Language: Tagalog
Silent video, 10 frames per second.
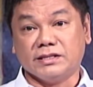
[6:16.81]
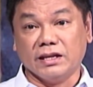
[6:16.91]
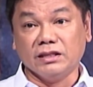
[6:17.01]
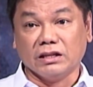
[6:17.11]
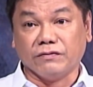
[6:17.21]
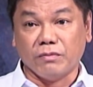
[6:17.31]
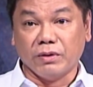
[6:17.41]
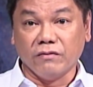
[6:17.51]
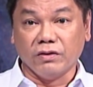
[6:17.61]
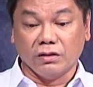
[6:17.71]
sent it from
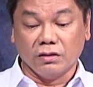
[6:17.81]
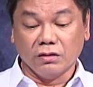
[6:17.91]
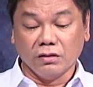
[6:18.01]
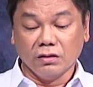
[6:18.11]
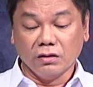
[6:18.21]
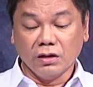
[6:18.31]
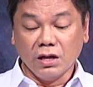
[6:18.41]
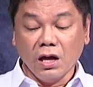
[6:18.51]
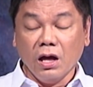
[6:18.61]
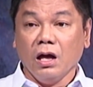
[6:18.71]
heaven.
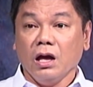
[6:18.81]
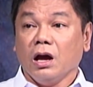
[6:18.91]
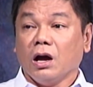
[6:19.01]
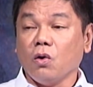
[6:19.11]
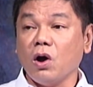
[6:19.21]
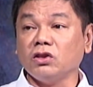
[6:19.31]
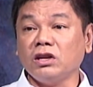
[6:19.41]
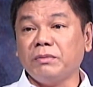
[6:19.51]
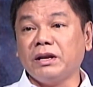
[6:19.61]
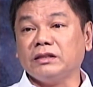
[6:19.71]
Kung ano
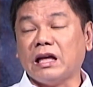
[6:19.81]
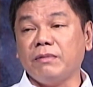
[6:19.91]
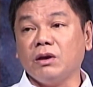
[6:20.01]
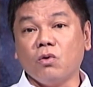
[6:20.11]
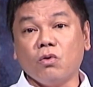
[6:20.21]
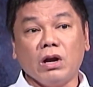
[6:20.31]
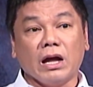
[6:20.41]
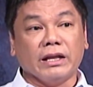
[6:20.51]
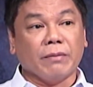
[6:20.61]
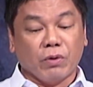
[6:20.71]
naman ang daming
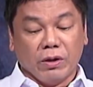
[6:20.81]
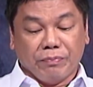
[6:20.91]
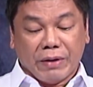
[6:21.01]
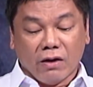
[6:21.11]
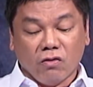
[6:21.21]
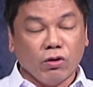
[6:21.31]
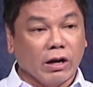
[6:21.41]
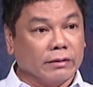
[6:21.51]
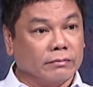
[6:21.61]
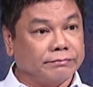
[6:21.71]
uulan, apo pang
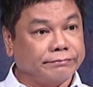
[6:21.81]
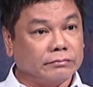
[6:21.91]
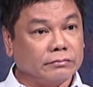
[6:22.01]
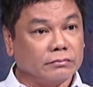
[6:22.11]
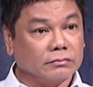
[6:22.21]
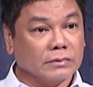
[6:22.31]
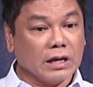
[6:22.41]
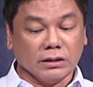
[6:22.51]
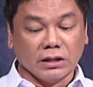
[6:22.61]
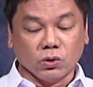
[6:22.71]
umulan,
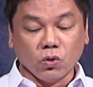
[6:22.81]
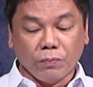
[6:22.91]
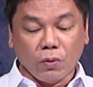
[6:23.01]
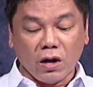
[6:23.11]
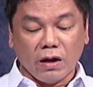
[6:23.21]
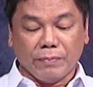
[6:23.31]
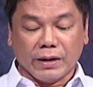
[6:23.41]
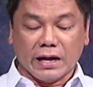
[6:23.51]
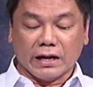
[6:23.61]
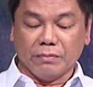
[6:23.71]
at natupok ang
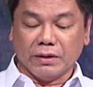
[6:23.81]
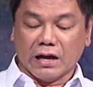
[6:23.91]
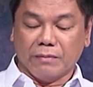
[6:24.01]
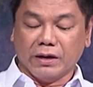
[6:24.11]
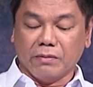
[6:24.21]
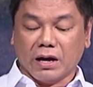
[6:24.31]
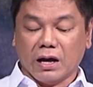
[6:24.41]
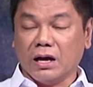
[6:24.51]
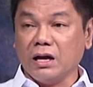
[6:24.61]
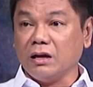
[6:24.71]
pagkarami-raming
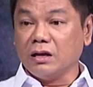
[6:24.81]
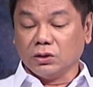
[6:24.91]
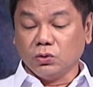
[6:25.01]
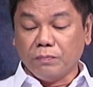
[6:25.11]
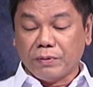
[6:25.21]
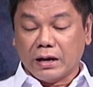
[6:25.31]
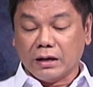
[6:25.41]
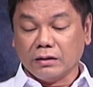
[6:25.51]
mga tupa.